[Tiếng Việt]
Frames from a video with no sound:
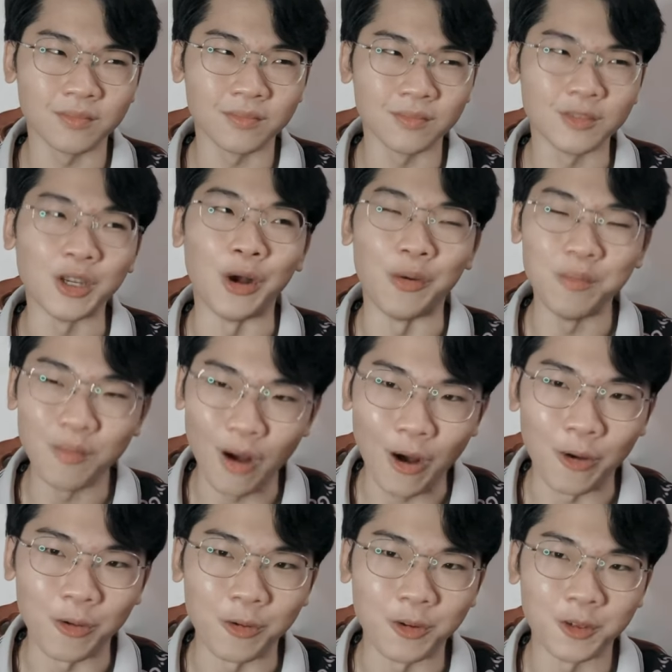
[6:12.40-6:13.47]
ngưỡng
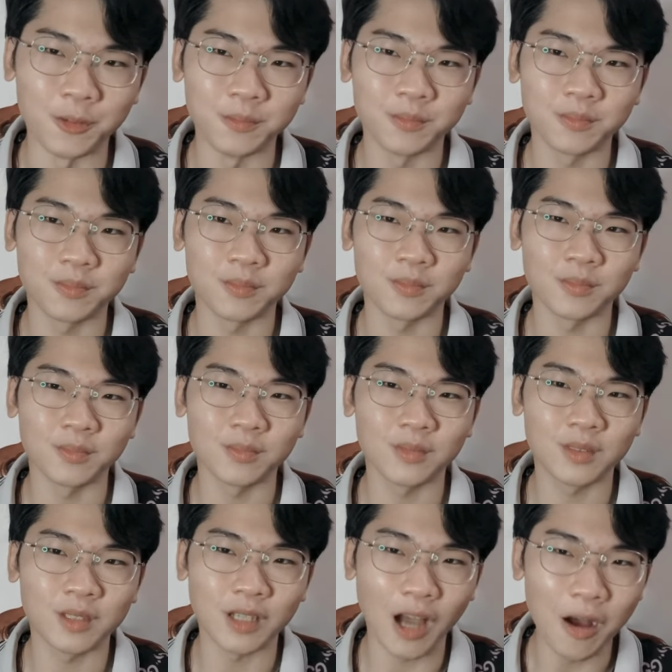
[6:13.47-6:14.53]
mộ,
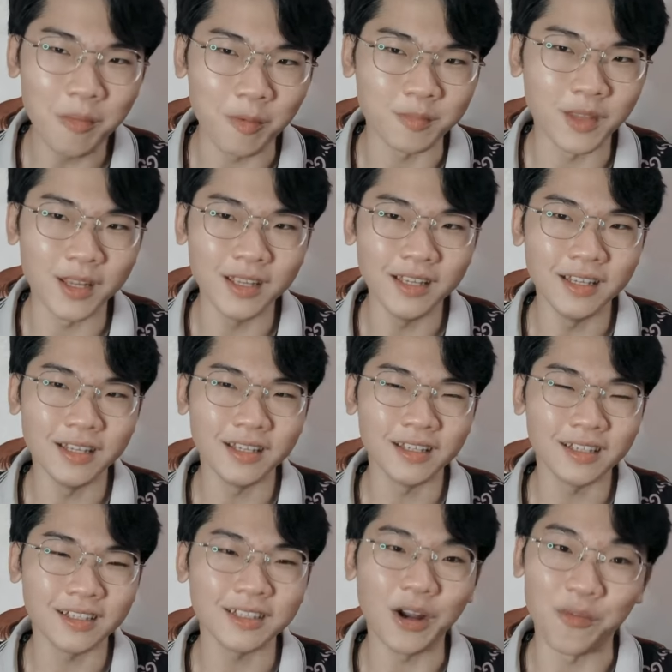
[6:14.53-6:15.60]
có một tí
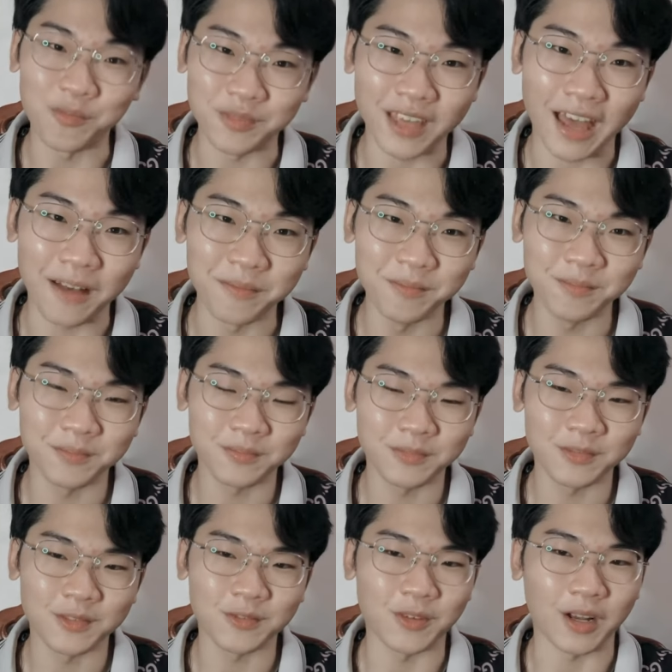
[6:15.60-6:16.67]
đồng cảm,
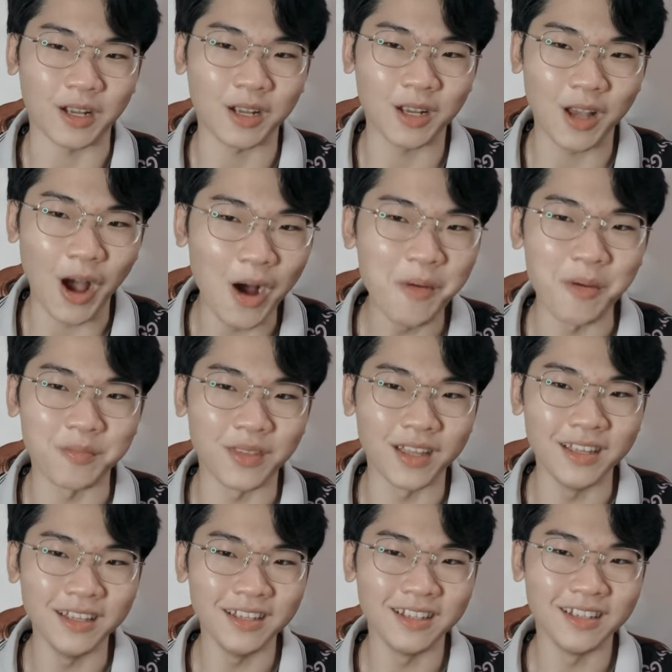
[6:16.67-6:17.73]
và có một
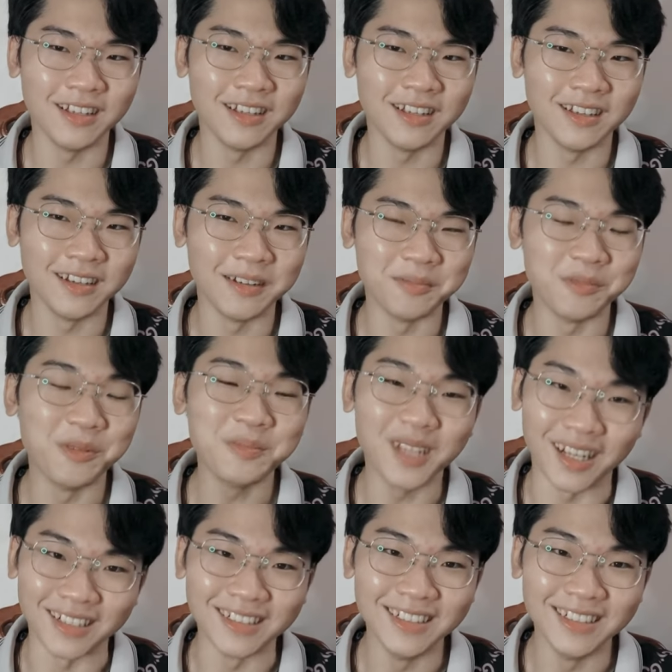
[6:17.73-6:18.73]
tí muốn thử.